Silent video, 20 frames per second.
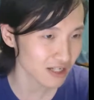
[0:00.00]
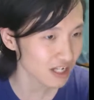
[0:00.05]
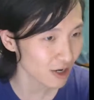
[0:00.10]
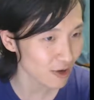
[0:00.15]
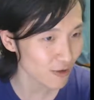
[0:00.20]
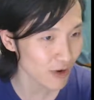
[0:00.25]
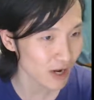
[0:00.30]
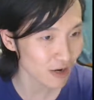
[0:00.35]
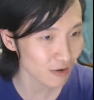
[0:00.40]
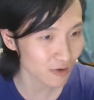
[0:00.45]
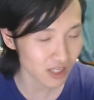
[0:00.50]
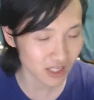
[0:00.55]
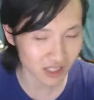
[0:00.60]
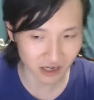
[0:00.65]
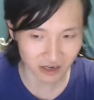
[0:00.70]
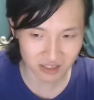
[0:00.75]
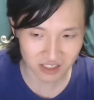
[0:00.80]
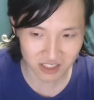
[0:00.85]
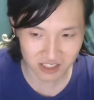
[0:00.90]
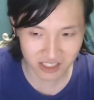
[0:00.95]
遥远会
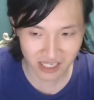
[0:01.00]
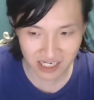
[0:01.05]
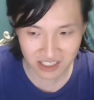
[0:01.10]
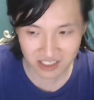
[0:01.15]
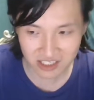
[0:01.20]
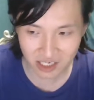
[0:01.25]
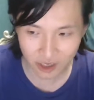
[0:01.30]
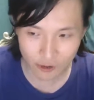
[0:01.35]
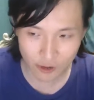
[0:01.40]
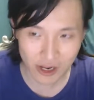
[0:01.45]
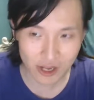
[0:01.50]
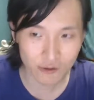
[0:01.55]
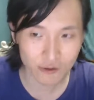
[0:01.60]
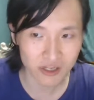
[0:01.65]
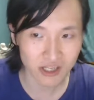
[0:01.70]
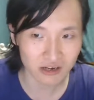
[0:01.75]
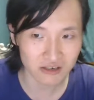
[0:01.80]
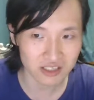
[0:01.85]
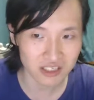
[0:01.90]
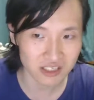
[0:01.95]
导致，但是遥远又会
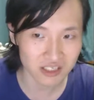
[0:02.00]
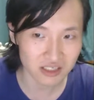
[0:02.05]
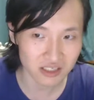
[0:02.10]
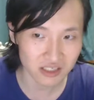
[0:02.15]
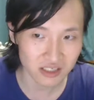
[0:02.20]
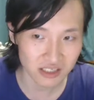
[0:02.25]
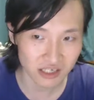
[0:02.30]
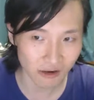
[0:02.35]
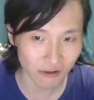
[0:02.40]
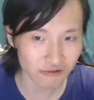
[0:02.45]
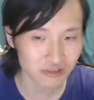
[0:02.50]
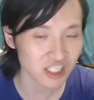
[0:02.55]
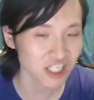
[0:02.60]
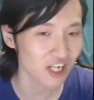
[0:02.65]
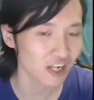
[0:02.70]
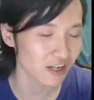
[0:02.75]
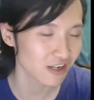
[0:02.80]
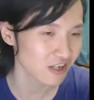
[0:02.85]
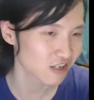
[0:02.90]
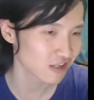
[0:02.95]
导致遥
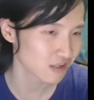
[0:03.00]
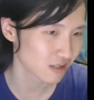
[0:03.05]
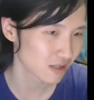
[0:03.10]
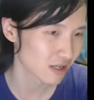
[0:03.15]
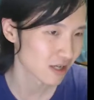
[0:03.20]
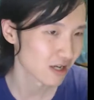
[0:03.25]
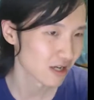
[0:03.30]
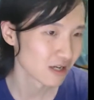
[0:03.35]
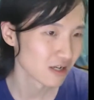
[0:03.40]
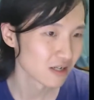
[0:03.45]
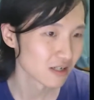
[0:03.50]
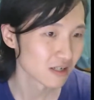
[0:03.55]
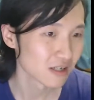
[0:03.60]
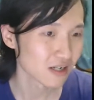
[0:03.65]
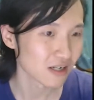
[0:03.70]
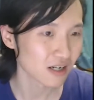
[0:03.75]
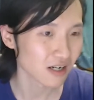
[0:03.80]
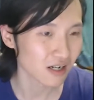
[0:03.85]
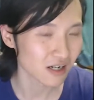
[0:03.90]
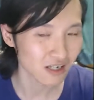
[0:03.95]
情
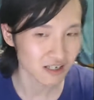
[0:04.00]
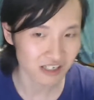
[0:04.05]
啊！